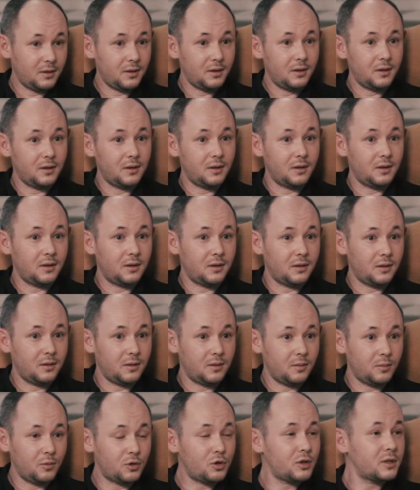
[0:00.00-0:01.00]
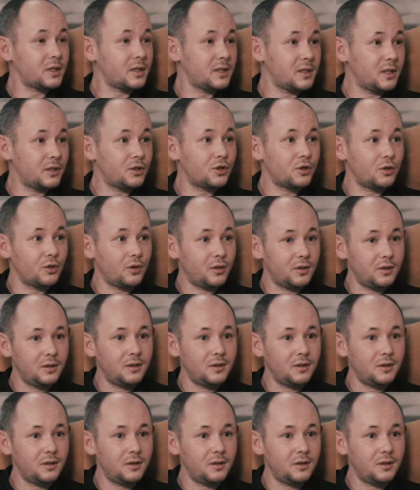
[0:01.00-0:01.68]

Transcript: э, можно сказать, что